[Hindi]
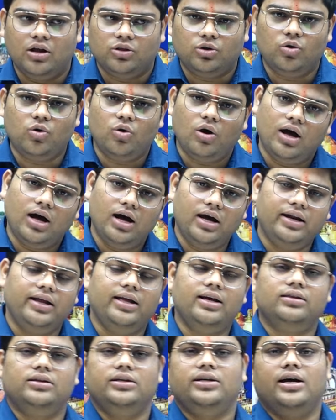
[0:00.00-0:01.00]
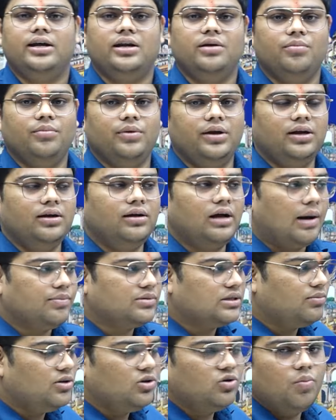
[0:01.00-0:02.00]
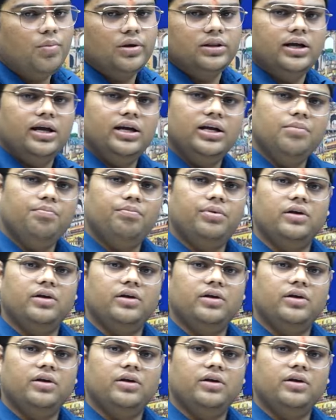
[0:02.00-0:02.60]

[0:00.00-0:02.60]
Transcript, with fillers: तो हर एक तैयारी में आप सभी को पता है कि